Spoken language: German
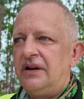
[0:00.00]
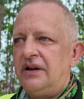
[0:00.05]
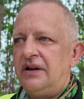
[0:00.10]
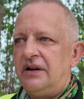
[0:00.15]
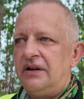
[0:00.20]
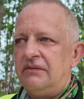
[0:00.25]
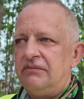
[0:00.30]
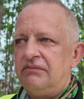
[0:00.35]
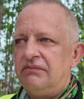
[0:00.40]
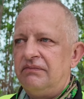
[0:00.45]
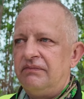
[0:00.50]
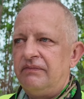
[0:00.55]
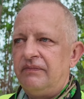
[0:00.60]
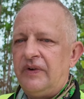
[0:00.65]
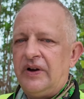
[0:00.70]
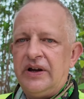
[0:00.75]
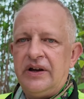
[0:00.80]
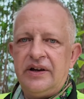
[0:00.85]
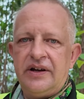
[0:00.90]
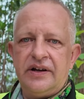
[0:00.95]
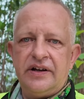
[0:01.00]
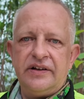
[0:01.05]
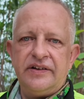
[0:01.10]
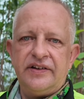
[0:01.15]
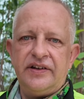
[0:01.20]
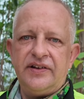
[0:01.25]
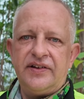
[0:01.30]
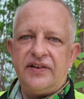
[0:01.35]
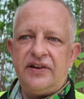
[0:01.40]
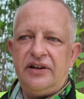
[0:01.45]
Ähm,
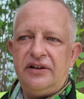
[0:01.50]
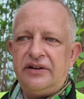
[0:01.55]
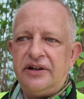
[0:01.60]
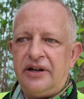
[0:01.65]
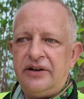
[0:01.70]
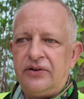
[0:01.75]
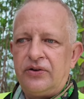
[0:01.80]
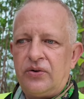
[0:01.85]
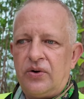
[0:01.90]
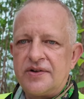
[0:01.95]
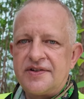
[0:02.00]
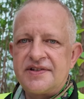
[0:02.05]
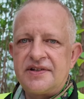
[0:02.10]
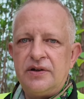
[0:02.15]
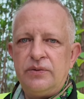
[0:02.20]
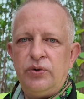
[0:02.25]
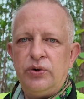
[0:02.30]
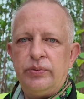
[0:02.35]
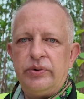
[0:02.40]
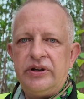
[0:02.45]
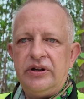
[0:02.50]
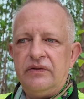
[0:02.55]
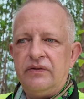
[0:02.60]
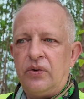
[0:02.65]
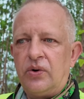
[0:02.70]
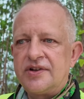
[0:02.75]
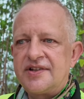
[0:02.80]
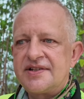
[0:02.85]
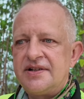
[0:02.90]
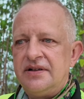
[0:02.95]
sie ziehen dann trotzdem über die
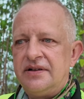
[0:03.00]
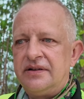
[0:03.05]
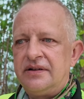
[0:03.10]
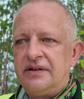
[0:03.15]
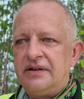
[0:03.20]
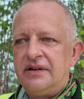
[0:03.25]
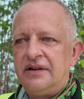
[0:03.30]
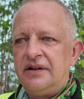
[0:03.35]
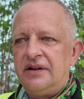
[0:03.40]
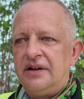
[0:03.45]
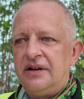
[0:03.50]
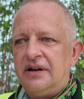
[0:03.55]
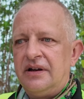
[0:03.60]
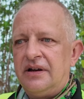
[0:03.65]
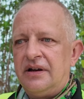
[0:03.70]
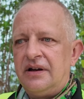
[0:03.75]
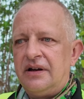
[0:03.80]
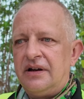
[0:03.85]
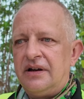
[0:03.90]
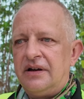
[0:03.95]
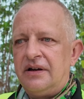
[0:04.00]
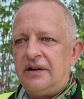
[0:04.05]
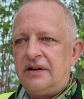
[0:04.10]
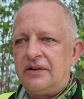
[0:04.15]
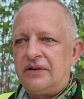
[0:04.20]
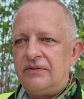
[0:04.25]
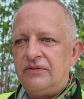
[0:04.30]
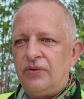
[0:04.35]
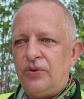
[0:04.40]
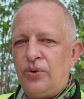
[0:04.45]
Wurzeln
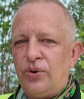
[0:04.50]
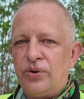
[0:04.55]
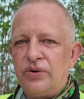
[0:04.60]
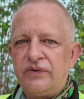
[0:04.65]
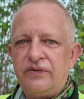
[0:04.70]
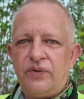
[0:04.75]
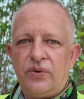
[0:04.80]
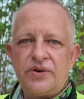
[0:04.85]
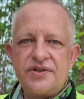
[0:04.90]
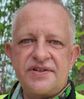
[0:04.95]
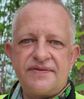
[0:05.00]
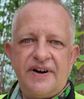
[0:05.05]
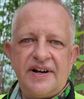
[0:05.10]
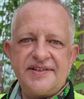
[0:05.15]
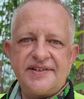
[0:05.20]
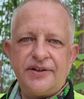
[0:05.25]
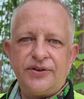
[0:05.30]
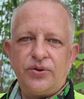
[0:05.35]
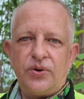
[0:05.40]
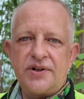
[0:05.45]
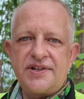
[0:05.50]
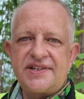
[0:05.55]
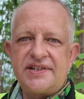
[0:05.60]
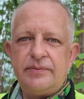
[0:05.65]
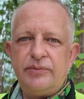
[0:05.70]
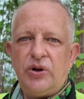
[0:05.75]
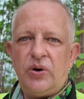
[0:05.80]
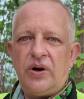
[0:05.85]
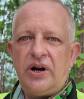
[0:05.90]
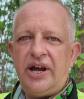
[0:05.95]
äh, irgendwo das Wasser
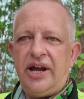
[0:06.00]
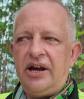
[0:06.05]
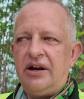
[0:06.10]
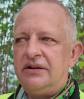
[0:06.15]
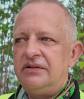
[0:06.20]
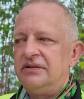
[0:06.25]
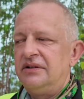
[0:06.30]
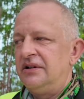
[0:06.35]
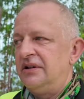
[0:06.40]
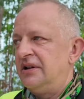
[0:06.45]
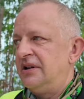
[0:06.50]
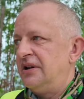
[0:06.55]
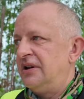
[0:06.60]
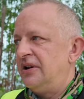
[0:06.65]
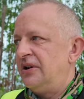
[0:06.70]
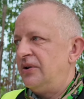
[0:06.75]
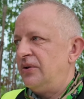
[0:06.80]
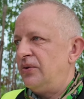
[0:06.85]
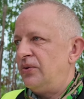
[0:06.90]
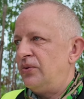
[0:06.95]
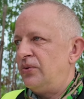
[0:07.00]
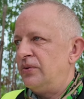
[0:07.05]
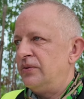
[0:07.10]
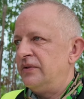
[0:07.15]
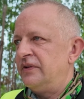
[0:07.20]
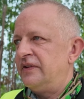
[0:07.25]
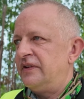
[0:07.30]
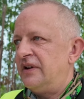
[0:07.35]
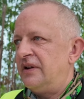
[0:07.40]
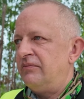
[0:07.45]
trotzdem noch her.
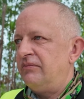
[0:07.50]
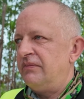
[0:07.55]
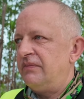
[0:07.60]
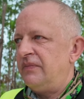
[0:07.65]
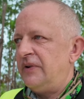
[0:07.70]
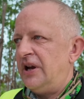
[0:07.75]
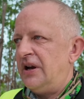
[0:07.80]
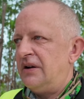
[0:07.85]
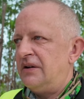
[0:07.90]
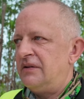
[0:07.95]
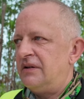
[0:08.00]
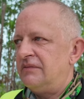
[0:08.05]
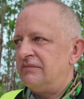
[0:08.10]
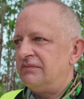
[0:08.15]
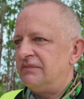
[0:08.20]
Und ähm, ja,